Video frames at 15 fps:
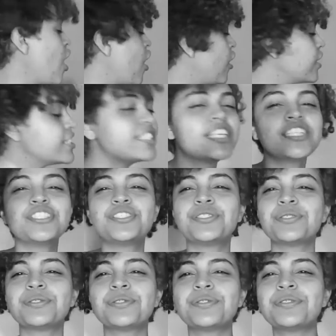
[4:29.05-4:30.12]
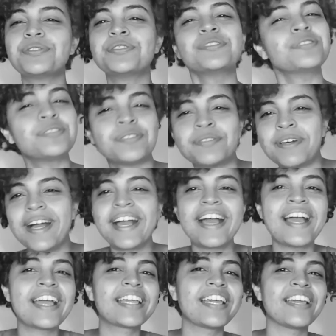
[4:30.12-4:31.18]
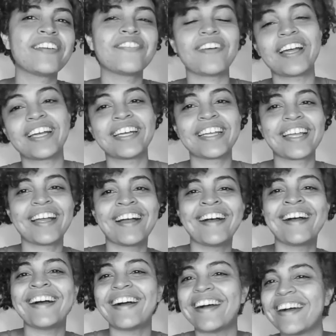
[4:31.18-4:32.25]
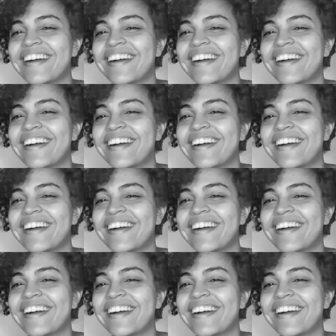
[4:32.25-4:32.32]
Rosas de ouro é quem vai ganhar.